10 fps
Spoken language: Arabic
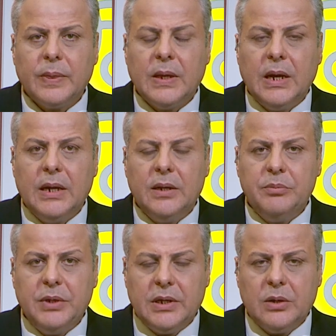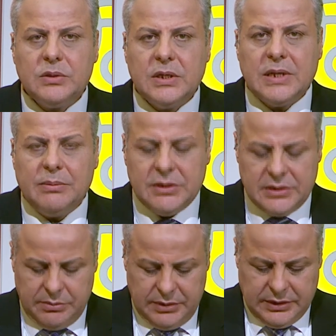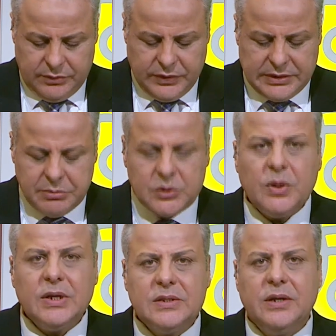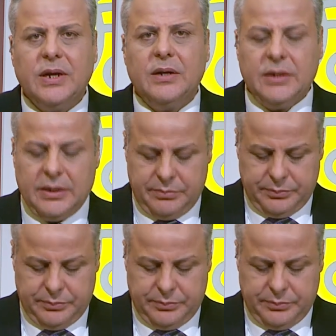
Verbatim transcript: أهلا بك يا أستاذ عبد السميع تفضل بسؤالك سريعا نعم